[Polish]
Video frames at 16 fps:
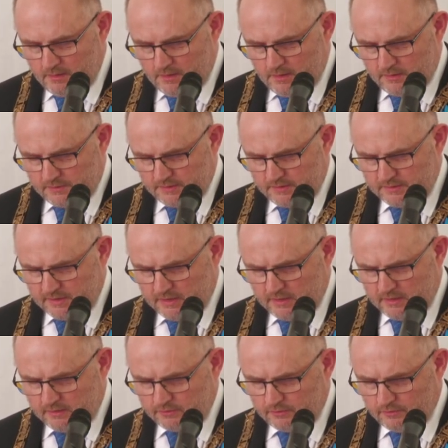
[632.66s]
Chcę
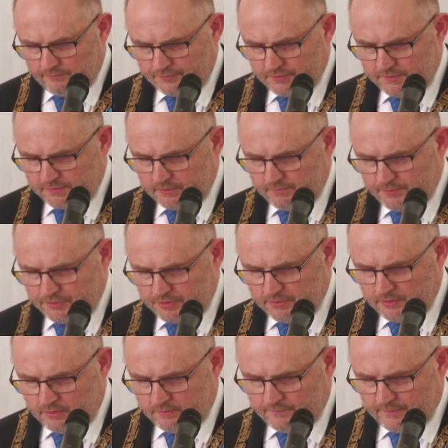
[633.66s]
za to wszystko
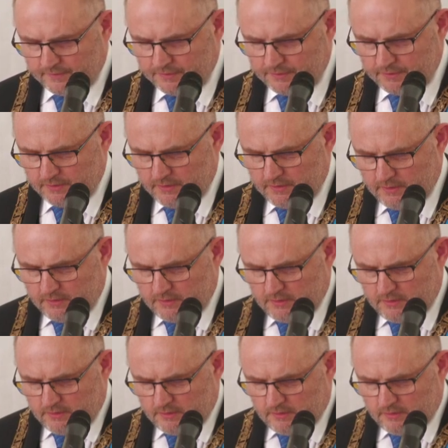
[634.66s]
podziękować.
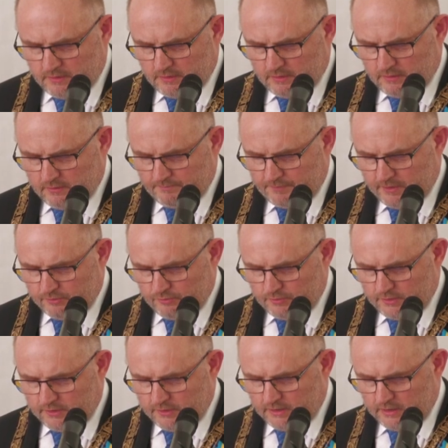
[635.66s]
E, panu
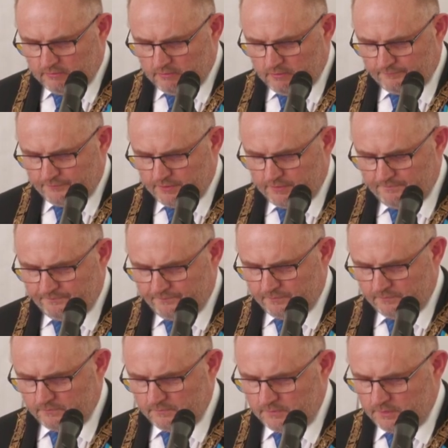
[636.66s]
generałowi
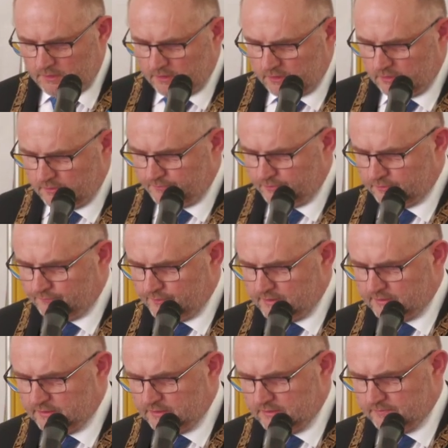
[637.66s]
i jego
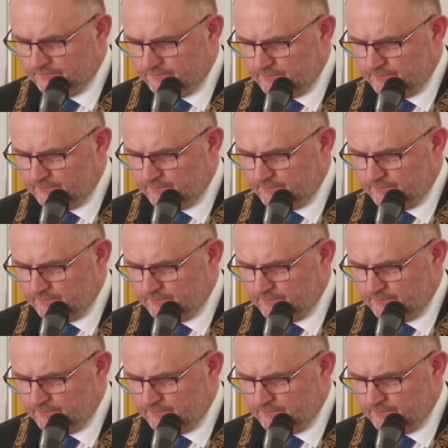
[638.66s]
podwładnym.